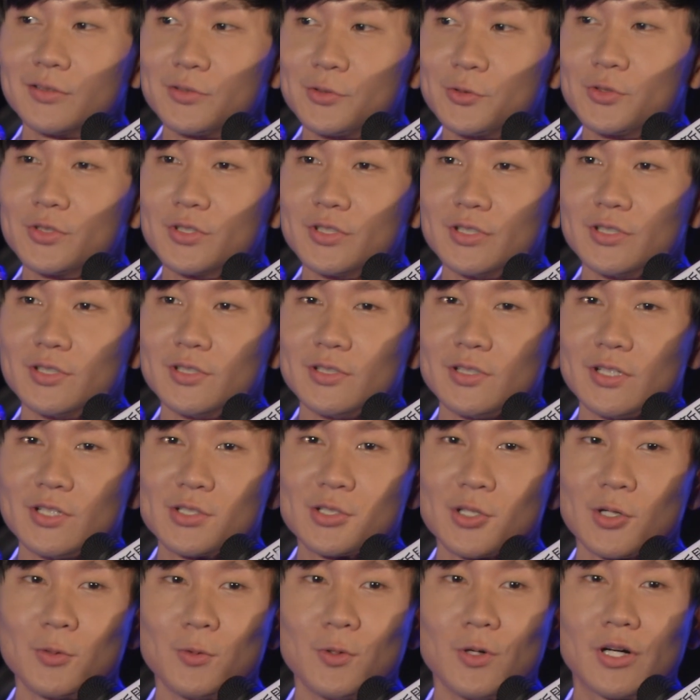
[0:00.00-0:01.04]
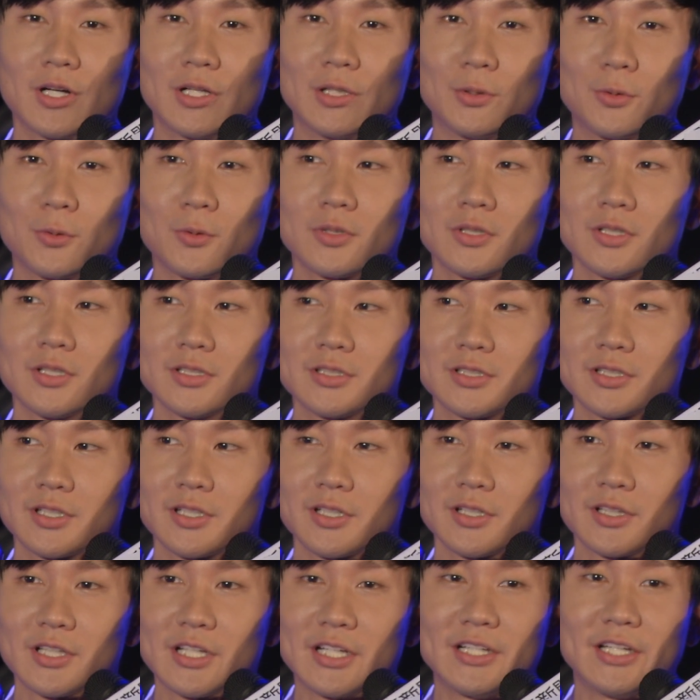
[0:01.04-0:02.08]
就是忍受我很多的这
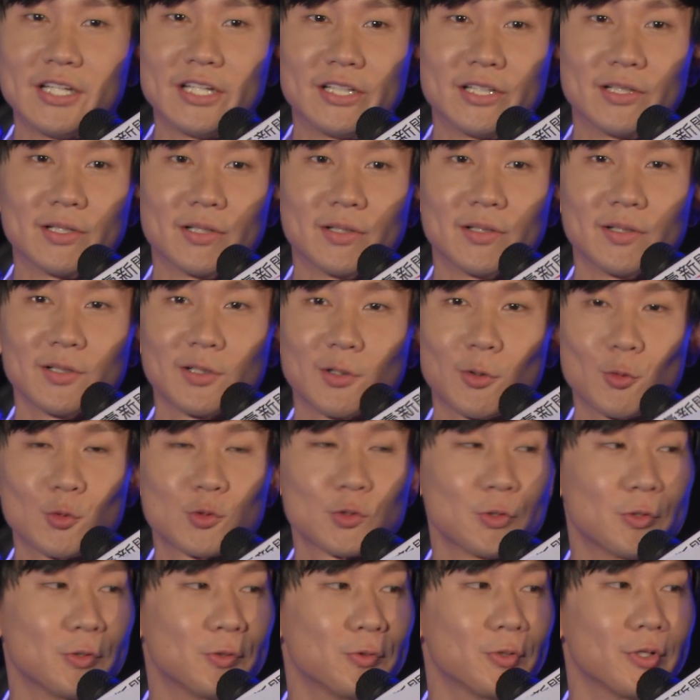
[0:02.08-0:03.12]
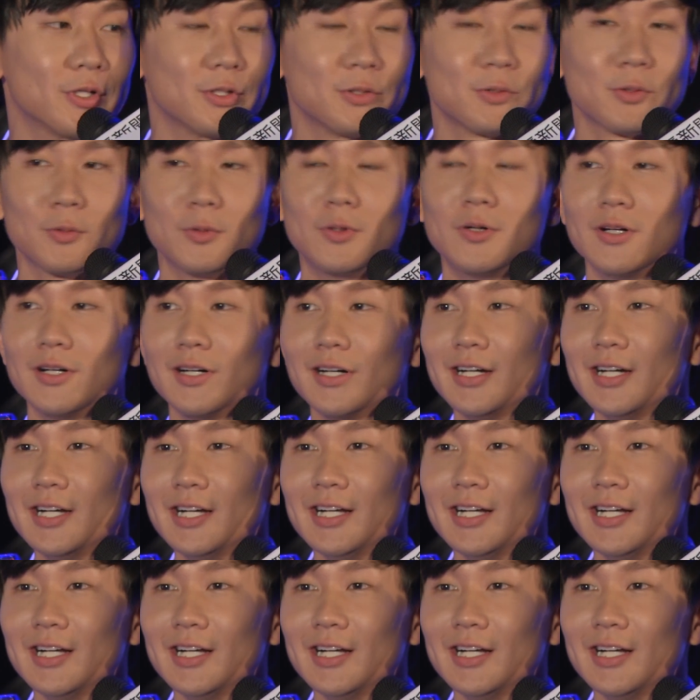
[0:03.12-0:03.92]
个叮咛的工作人员，因为我